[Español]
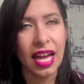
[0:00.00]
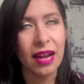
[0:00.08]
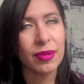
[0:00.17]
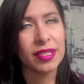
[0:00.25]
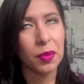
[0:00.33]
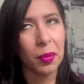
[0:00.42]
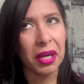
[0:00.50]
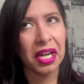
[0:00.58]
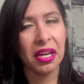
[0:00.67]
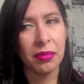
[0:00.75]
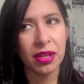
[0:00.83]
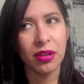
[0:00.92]
Al principio me
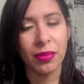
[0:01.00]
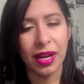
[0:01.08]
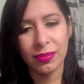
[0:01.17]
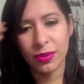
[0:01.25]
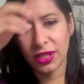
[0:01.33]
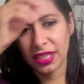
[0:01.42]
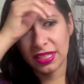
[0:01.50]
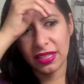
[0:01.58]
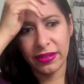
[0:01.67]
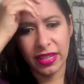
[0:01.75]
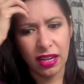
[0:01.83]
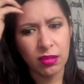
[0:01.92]
caía medio mal porque se
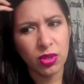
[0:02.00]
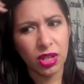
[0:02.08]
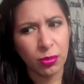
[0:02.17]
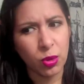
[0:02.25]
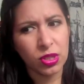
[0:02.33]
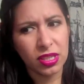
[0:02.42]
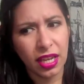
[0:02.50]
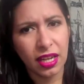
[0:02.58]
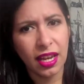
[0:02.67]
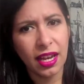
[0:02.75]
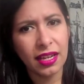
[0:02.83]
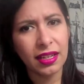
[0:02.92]
veía como que muy
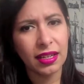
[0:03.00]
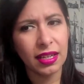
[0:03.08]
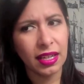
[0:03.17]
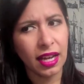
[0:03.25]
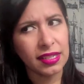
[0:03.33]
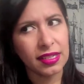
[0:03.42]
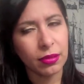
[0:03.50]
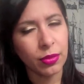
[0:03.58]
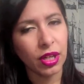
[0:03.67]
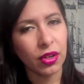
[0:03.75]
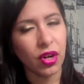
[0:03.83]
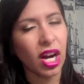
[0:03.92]
seria y así como
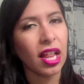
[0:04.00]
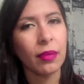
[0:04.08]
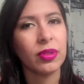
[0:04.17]
que enojada,